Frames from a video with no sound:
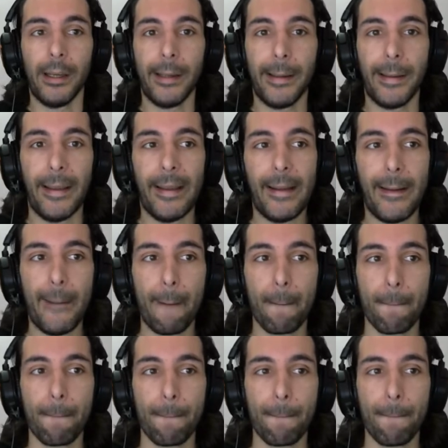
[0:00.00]

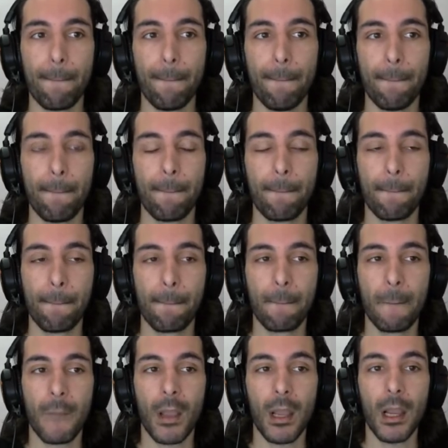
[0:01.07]
Em,
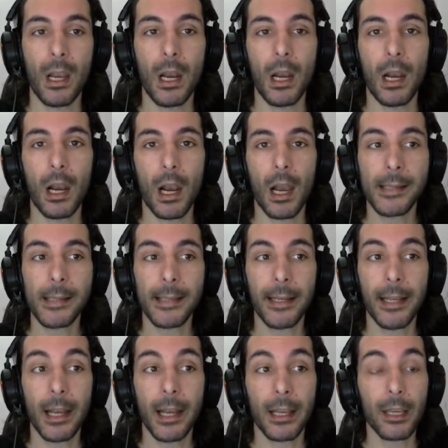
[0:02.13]
la serie
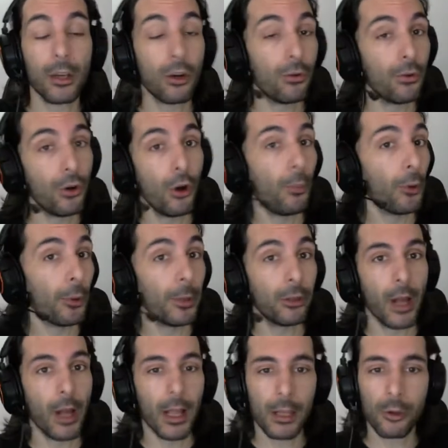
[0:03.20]
del XCOM no prometo
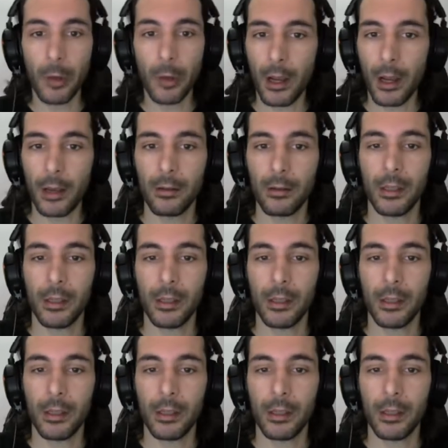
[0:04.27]
nada subirla.